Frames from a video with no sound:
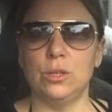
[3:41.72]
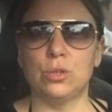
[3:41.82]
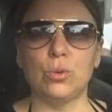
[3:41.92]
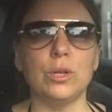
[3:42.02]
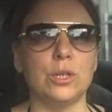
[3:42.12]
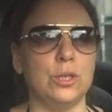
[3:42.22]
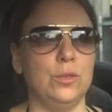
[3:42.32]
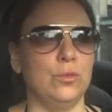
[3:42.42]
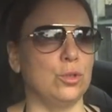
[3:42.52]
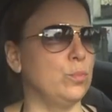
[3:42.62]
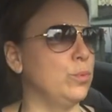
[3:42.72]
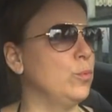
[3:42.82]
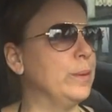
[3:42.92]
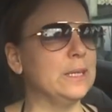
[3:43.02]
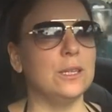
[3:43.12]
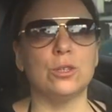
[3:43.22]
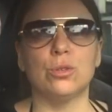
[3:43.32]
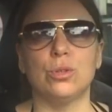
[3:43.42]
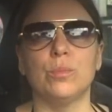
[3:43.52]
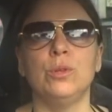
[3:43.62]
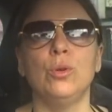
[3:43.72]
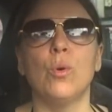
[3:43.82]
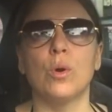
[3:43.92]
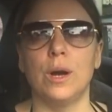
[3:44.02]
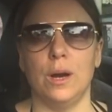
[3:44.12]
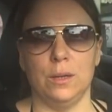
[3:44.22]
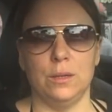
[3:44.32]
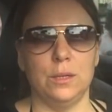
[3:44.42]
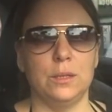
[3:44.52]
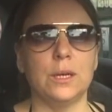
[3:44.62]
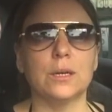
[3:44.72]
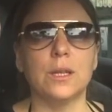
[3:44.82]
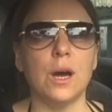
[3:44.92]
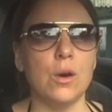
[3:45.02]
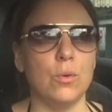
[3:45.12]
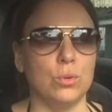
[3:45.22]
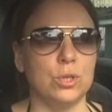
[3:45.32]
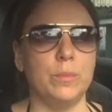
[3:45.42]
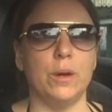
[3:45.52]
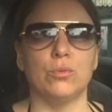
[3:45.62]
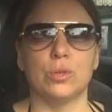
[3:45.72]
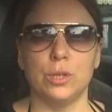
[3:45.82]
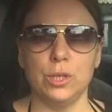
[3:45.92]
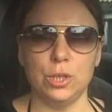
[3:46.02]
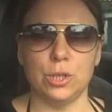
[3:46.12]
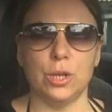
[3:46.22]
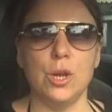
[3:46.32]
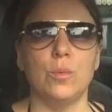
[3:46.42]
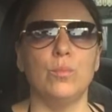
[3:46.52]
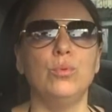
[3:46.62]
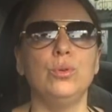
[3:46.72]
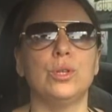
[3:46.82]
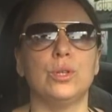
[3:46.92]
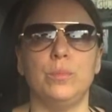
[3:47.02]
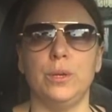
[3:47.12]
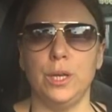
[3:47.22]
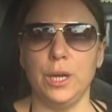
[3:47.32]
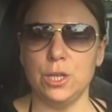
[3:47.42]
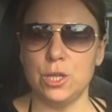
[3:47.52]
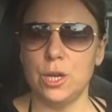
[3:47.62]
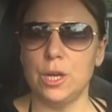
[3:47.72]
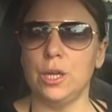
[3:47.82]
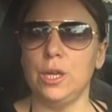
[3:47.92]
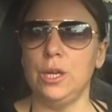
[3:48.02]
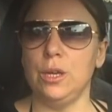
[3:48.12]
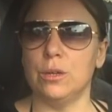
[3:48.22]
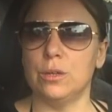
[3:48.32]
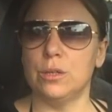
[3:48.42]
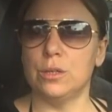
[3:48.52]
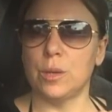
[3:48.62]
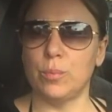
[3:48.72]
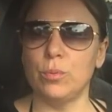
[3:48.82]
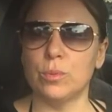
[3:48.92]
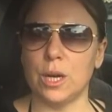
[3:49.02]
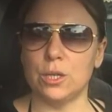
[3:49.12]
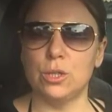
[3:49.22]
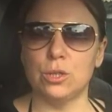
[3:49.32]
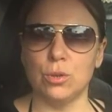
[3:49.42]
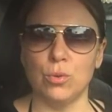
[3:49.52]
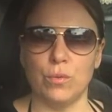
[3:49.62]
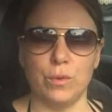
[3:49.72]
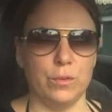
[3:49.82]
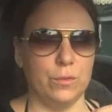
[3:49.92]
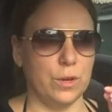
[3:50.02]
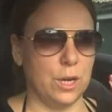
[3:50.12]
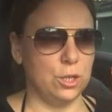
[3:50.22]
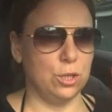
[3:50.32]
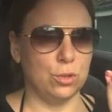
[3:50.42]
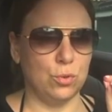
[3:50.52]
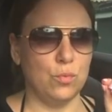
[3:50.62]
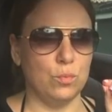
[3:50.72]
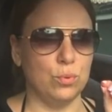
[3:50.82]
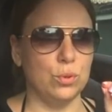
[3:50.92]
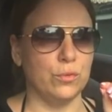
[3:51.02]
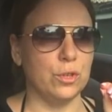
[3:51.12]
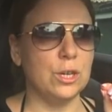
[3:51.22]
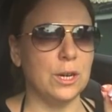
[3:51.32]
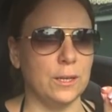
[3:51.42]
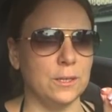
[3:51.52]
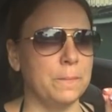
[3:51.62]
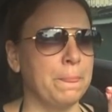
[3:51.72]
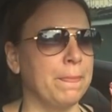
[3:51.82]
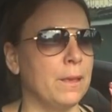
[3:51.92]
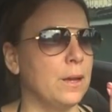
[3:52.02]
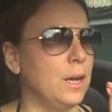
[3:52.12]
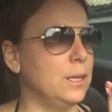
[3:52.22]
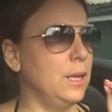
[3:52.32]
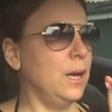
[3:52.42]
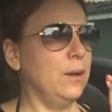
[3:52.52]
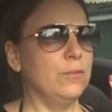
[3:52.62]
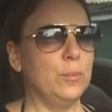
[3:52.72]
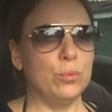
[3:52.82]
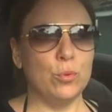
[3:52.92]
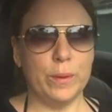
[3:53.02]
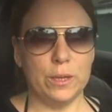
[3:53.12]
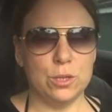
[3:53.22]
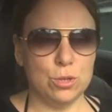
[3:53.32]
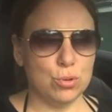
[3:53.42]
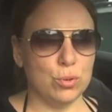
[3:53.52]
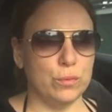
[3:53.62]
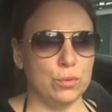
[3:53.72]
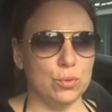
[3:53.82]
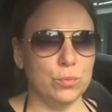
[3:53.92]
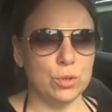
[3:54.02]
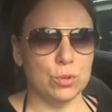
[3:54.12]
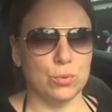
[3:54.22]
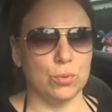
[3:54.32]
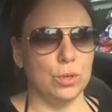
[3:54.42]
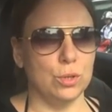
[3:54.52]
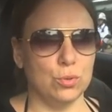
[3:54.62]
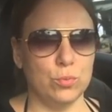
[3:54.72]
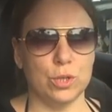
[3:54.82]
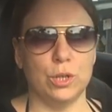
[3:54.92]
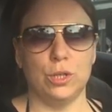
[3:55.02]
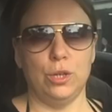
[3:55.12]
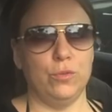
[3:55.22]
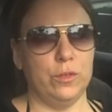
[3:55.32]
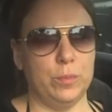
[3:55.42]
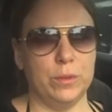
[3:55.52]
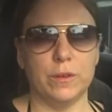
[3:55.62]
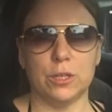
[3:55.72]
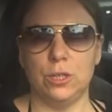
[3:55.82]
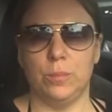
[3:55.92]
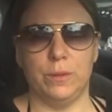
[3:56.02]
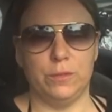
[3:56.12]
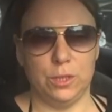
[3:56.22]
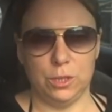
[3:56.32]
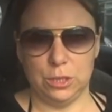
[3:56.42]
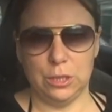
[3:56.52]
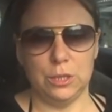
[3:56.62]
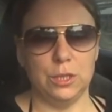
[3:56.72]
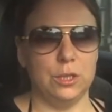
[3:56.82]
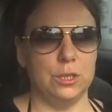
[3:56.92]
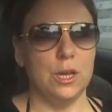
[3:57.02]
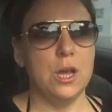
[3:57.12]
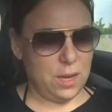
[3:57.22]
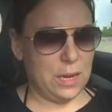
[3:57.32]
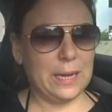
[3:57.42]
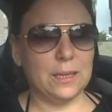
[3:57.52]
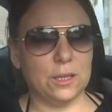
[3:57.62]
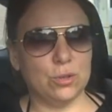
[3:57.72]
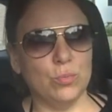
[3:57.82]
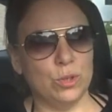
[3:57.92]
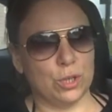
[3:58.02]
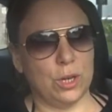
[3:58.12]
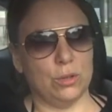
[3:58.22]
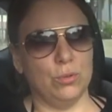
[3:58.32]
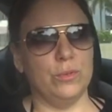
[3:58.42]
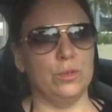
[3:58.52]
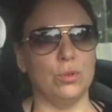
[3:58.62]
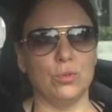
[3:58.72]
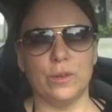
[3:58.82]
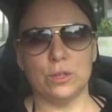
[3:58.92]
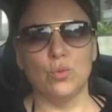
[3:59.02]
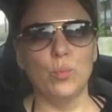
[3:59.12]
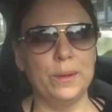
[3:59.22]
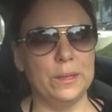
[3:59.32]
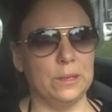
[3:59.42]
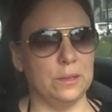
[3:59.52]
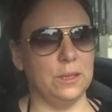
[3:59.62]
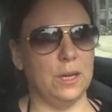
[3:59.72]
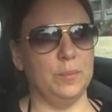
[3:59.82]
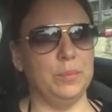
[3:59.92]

столько с него, чтобы ему показалось, что это много. Тогда он тебя услышит, будет это беречь и запомнит каждое слово, в каждое слово будет вникать. Когда вы покупаете дешевую сумочку, эта сумочка летает у вас по квартире по всей, согласитесь. Когда сумочка от Louis Vuitton у вас куплена за